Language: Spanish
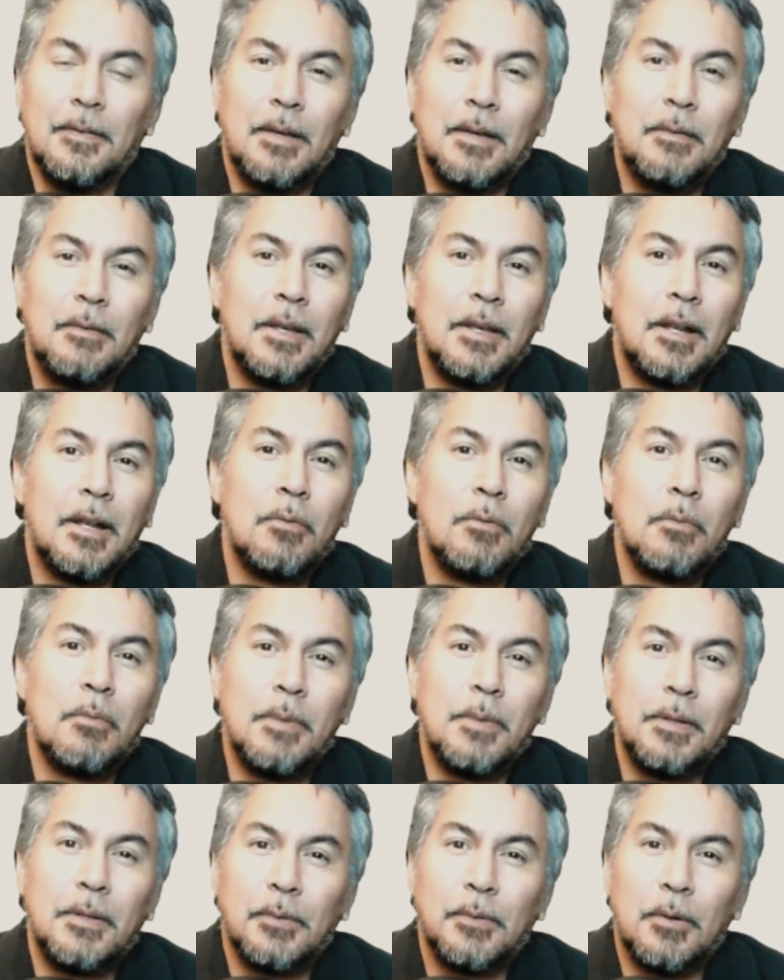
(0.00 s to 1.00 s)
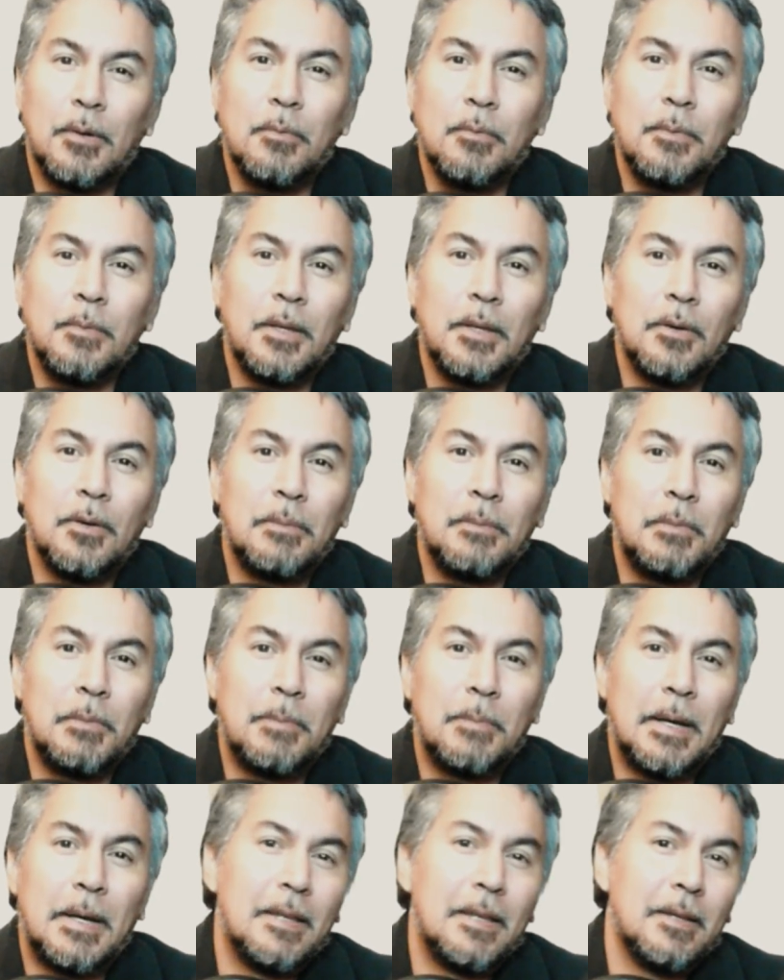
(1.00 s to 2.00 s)
Ya hablaré en algún momento en un video de mi
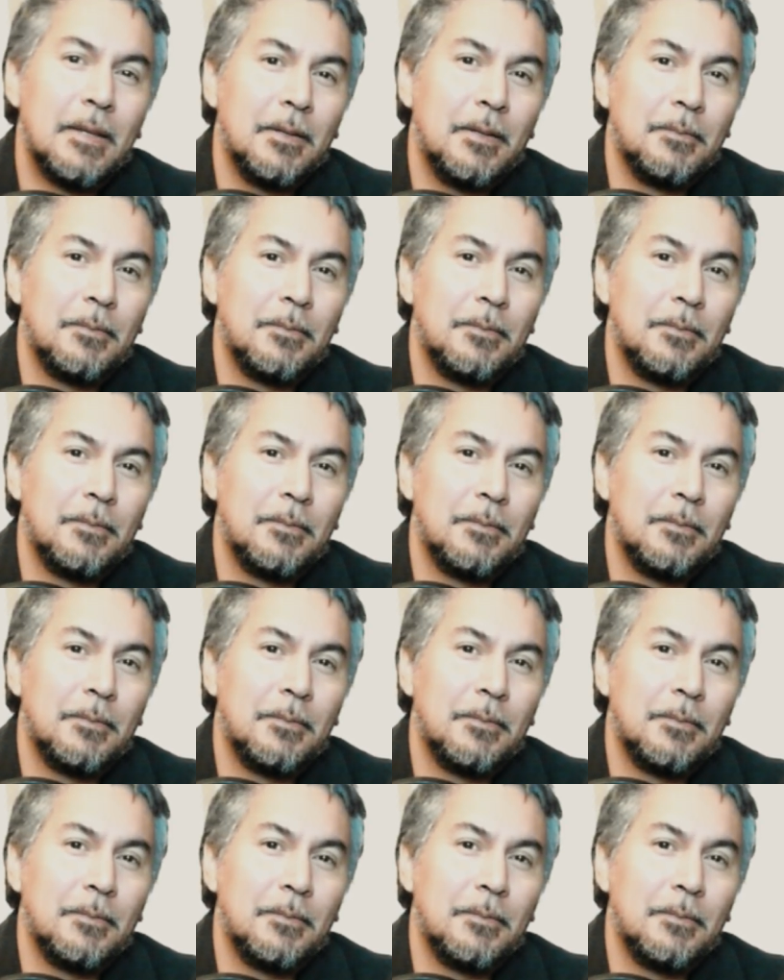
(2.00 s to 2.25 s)
padre